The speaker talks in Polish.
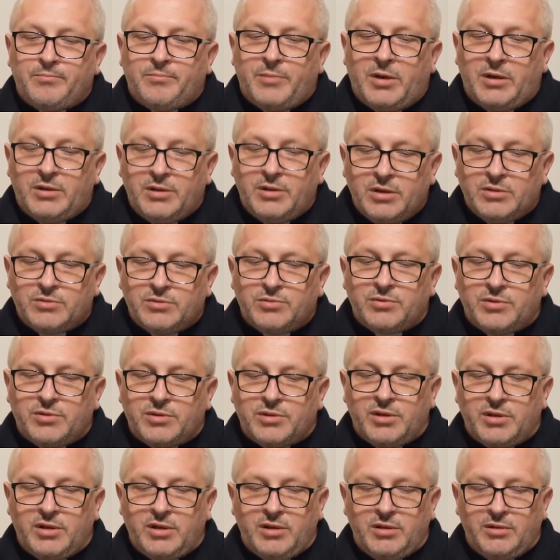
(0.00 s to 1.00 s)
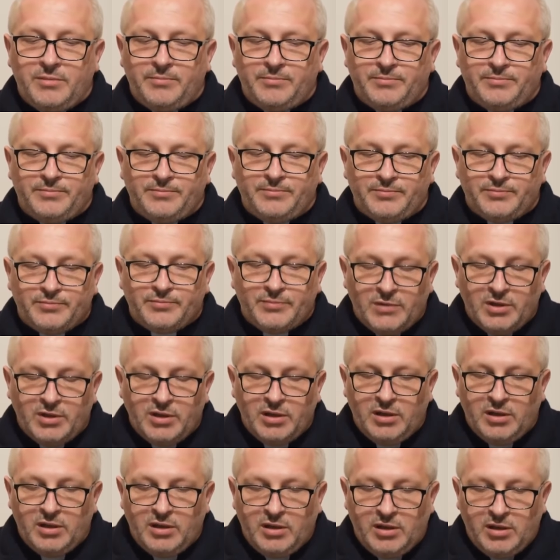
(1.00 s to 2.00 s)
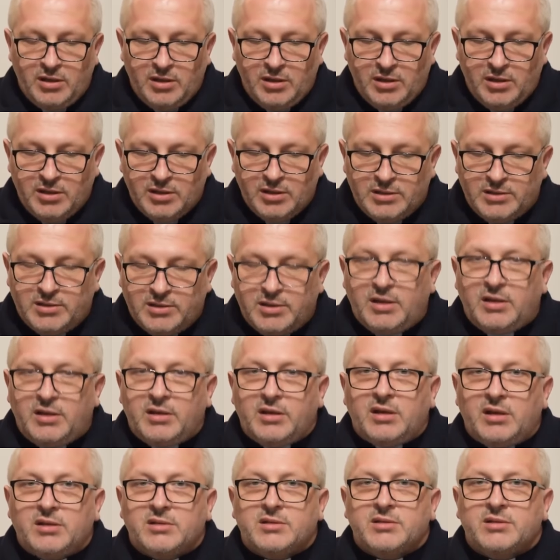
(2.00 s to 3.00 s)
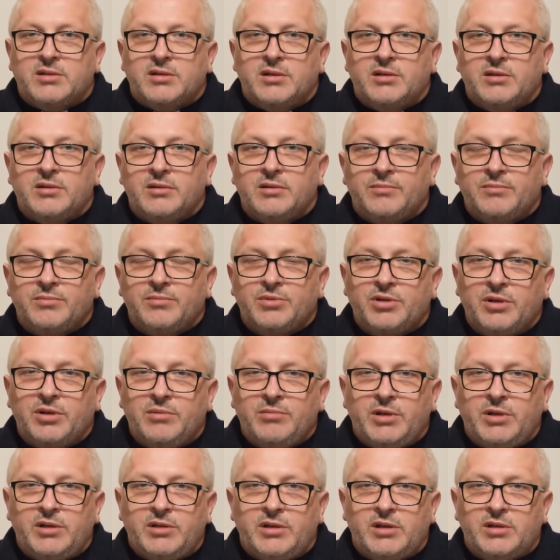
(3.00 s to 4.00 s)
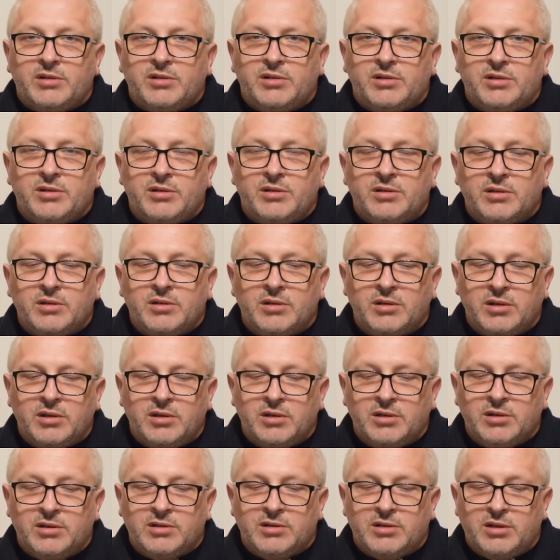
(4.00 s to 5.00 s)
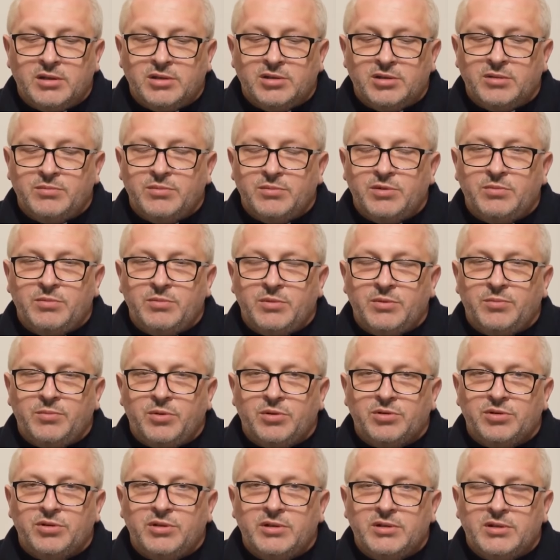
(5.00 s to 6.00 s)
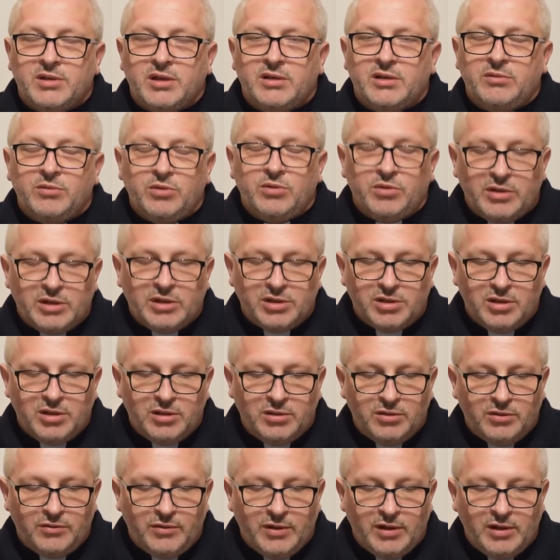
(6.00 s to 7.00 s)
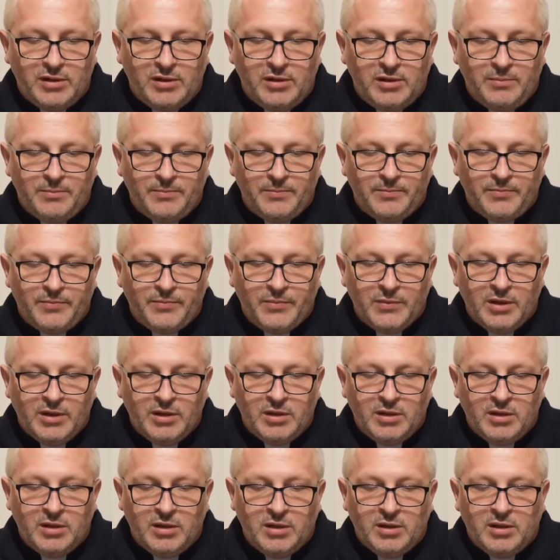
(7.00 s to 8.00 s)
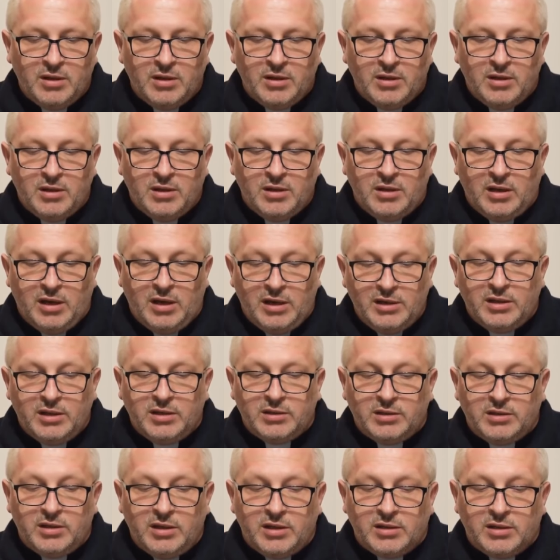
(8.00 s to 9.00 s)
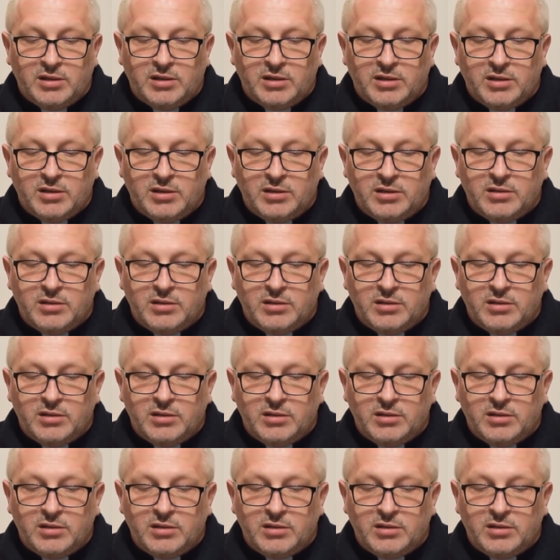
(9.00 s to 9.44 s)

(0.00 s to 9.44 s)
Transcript: Pan Jezus chce nas przemieniać. Chce, żebyśmy poszli za nim, go naśladowali. A jednak